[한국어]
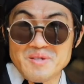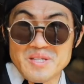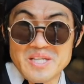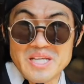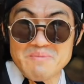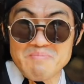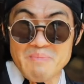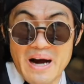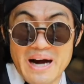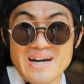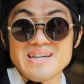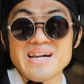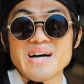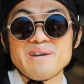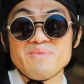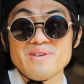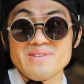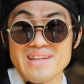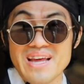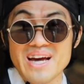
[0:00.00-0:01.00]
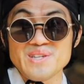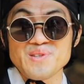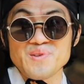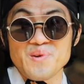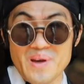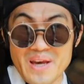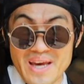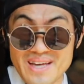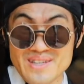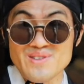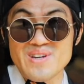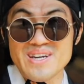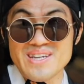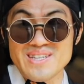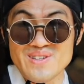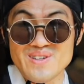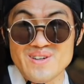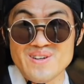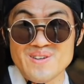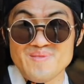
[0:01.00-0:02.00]
이 마을 한번 내가 소개해
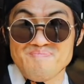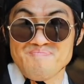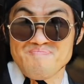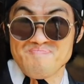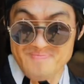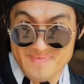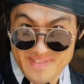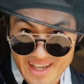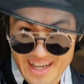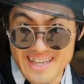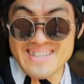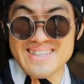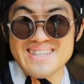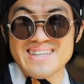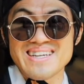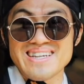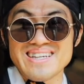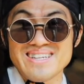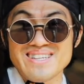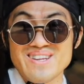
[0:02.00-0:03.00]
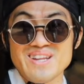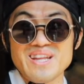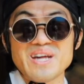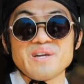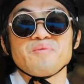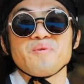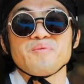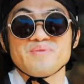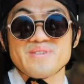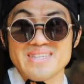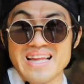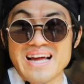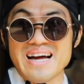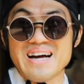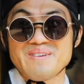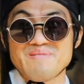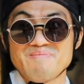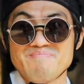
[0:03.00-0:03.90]
주겠어 같이 길을 떠나 봅시다